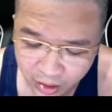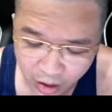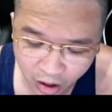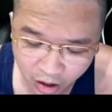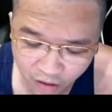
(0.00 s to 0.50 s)

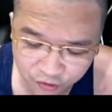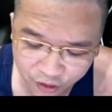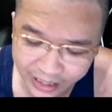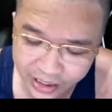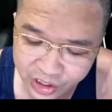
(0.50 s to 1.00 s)
họ
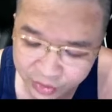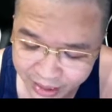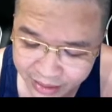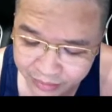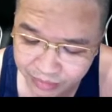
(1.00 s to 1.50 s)
phải chứng
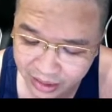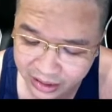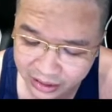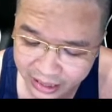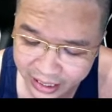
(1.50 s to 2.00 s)
minh bằng
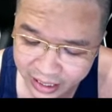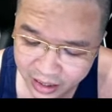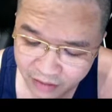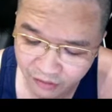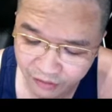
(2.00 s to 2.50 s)
thực tế
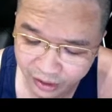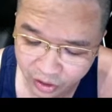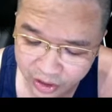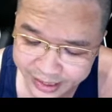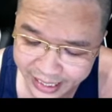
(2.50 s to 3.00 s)
và phải có
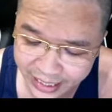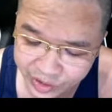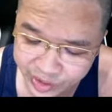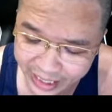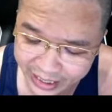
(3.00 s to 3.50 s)
thời gian
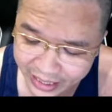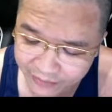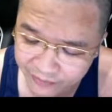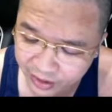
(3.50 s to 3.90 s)
trải nghiệm,